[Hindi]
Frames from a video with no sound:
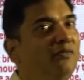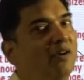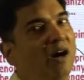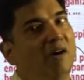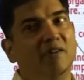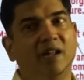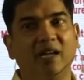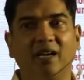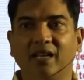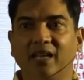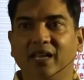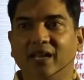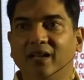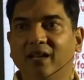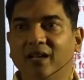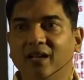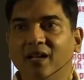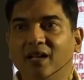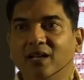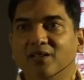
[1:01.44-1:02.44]
फावड़ागिरी
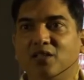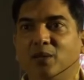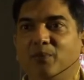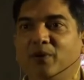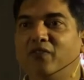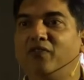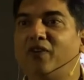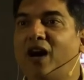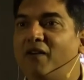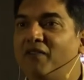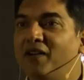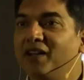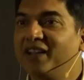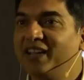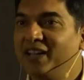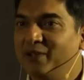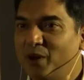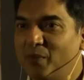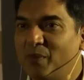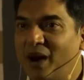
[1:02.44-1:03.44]
जब ये
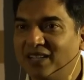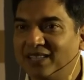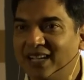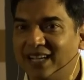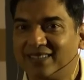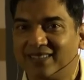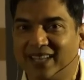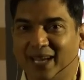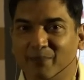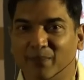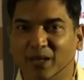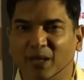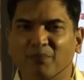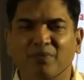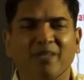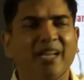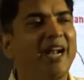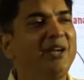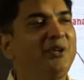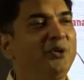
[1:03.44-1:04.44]
फावड़ागिरी में हम आ जाते हैं
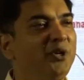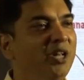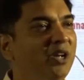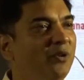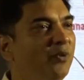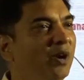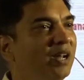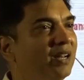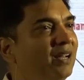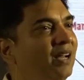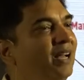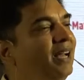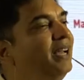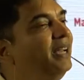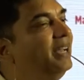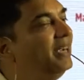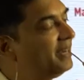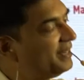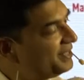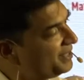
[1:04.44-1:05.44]
मतलब डे टू डे वर्क
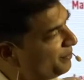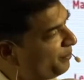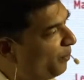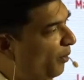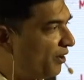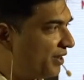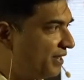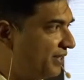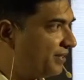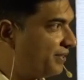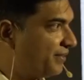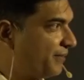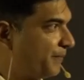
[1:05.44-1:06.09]
इट इज इंपॉर्टेंट